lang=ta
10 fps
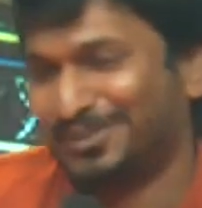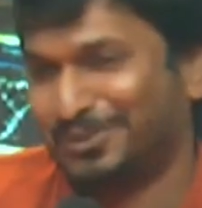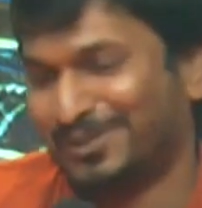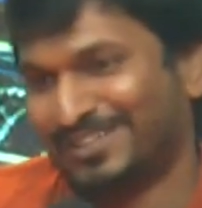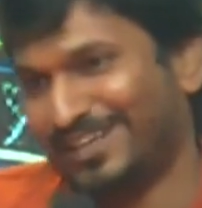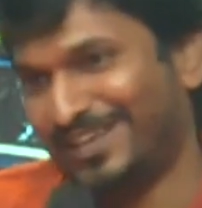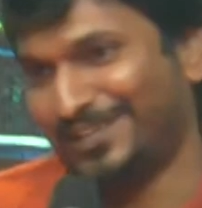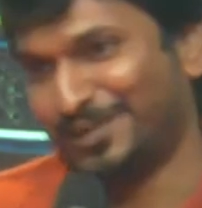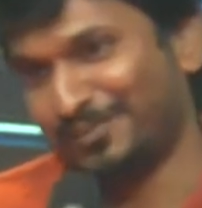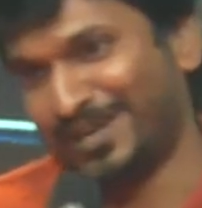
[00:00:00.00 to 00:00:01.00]
டோட்டலாக
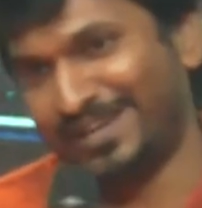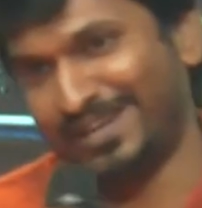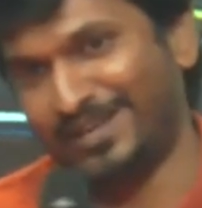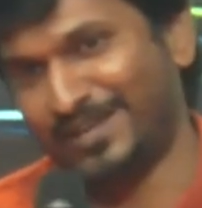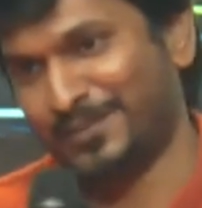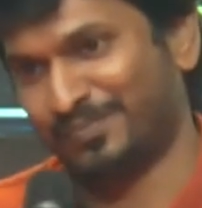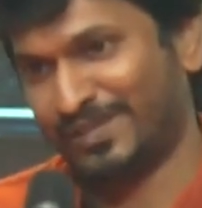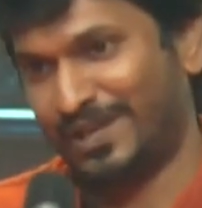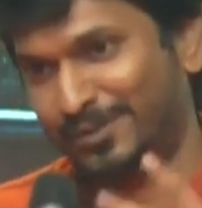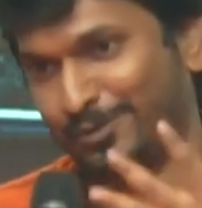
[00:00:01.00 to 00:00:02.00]
அதுக்கு முன்னாடிலாம்
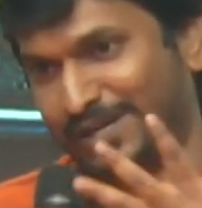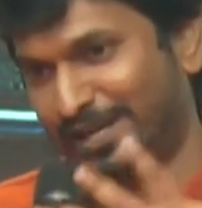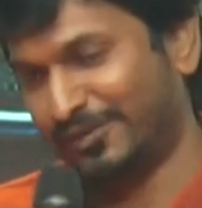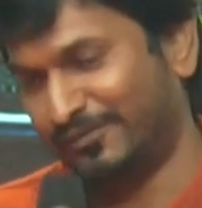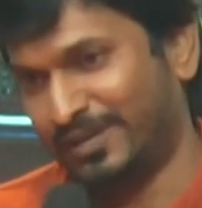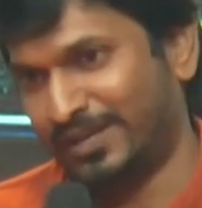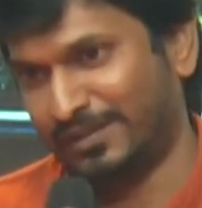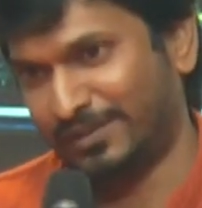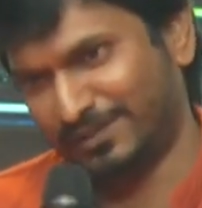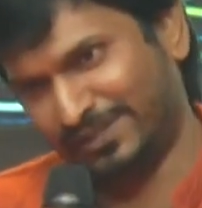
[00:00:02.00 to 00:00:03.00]
அப்படி ஒரு கலர்ஃபுல்லாக
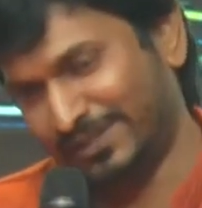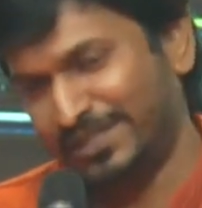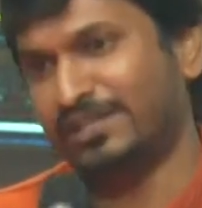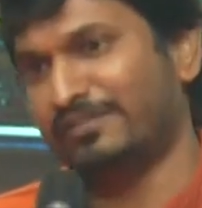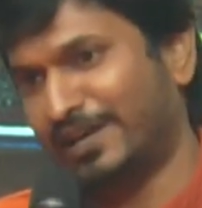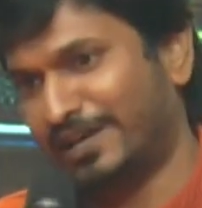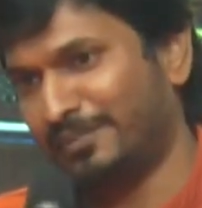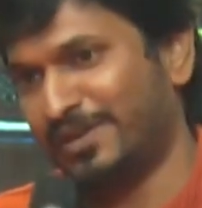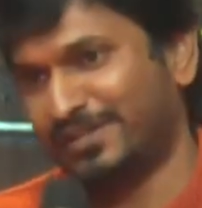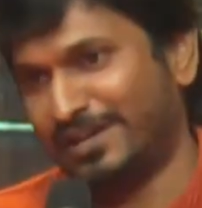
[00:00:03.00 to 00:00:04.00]
இருந்தது வந்து திடீர்னு வேறு
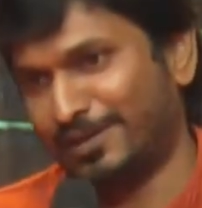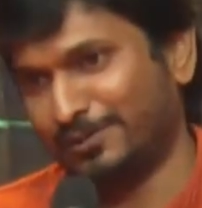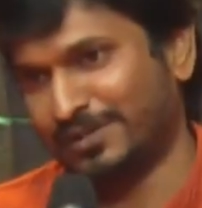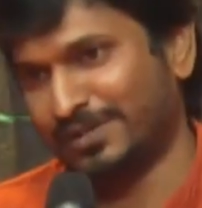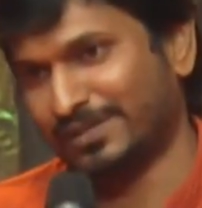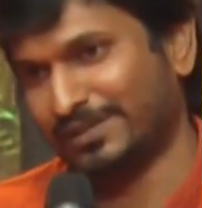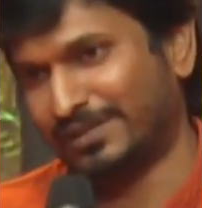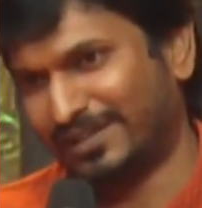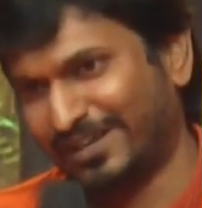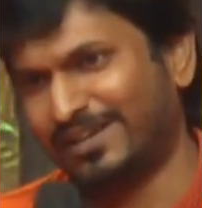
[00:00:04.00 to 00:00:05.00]
மாதிரியான ஒரு
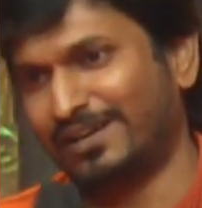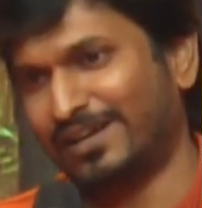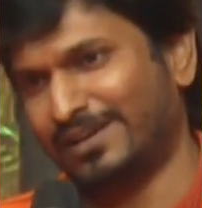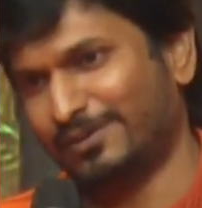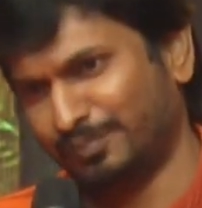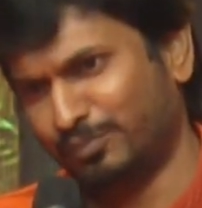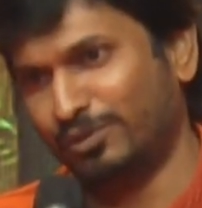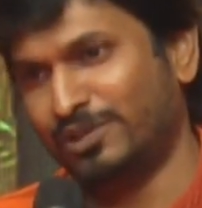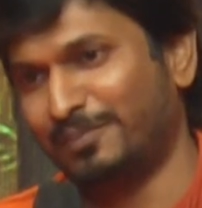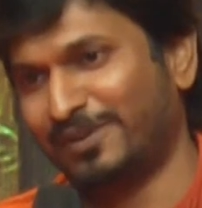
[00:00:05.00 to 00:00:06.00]
ரக்கடா
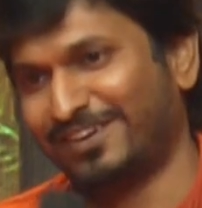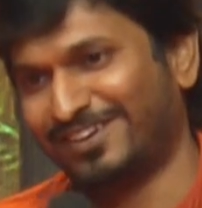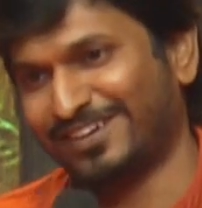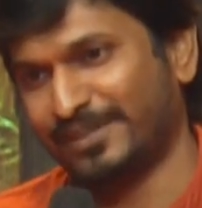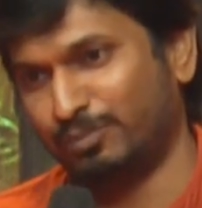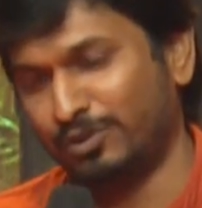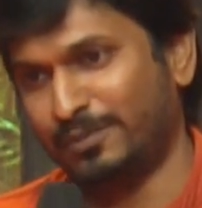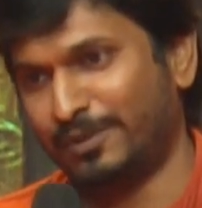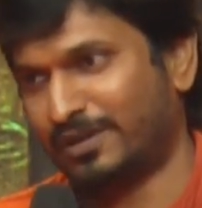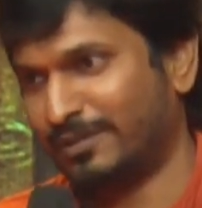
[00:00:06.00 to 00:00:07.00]
புழுதி பறக்க
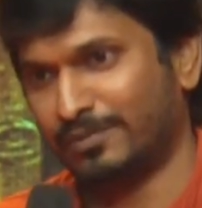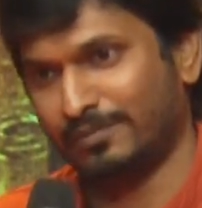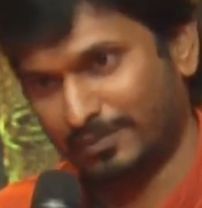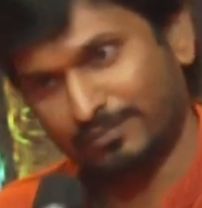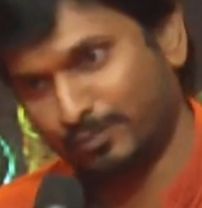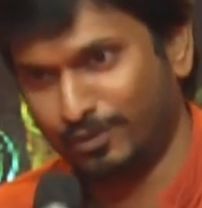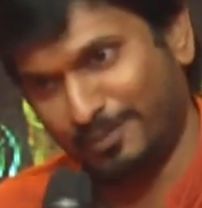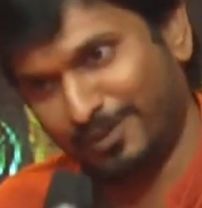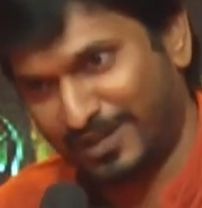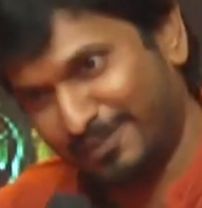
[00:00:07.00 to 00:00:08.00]
புழுதி பறக்க
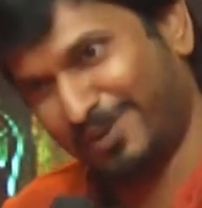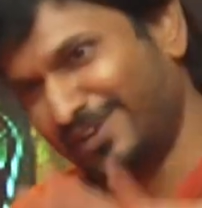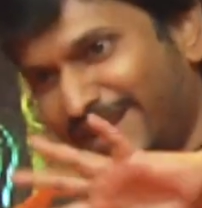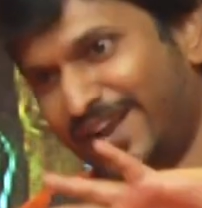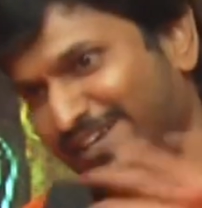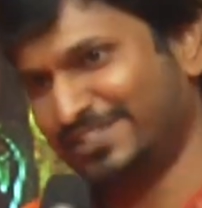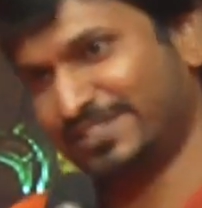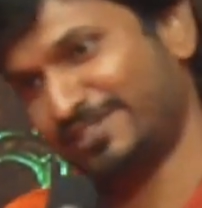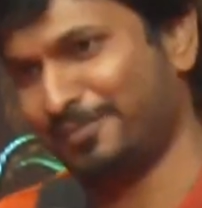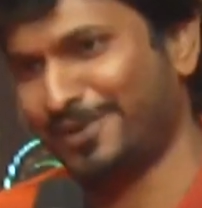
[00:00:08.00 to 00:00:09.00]
புழுதி பறக்கனா மண்ணெல்லாம்
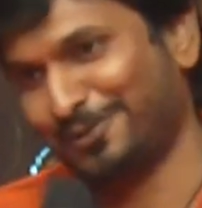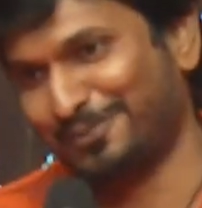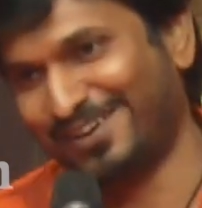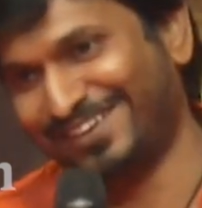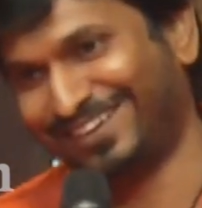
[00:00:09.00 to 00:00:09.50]
அடிச்சு செமையாக ஒரு மாதிரி